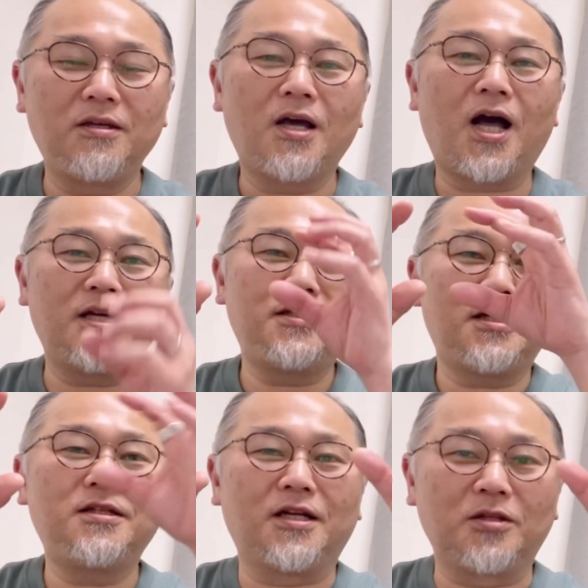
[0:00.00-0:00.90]
愛
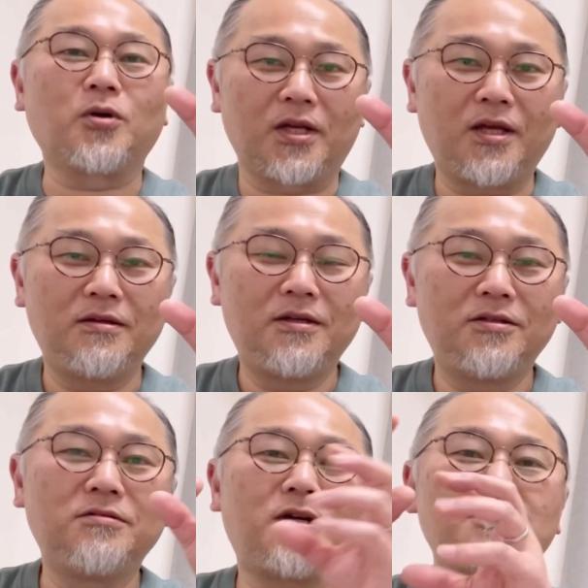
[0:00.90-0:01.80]
何々とかね、
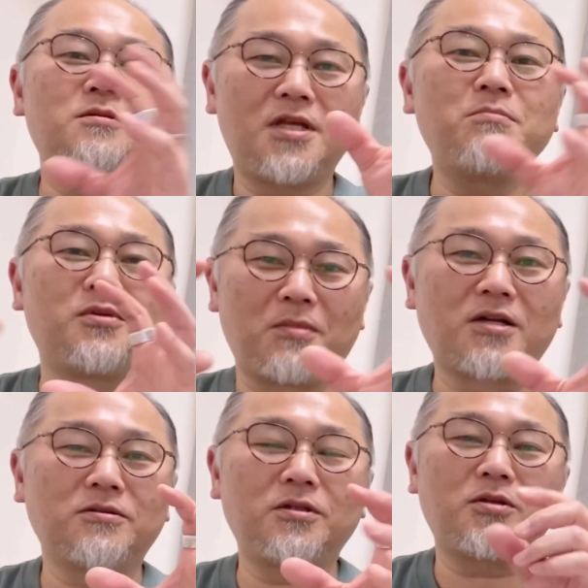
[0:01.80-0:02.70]
いう感じで全部
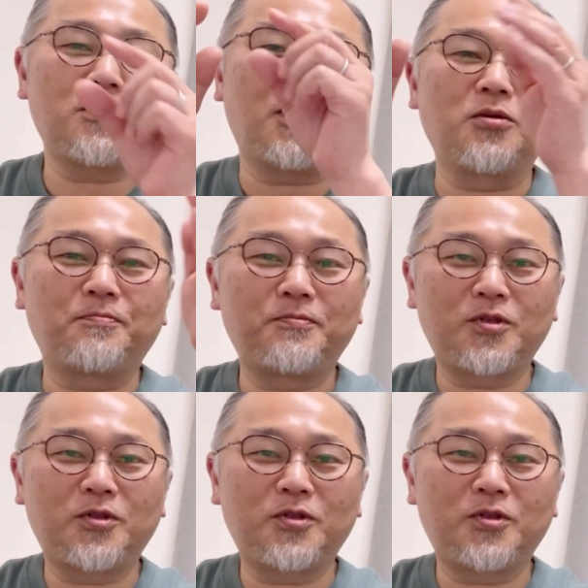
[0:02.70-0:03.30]
丸、で、あの、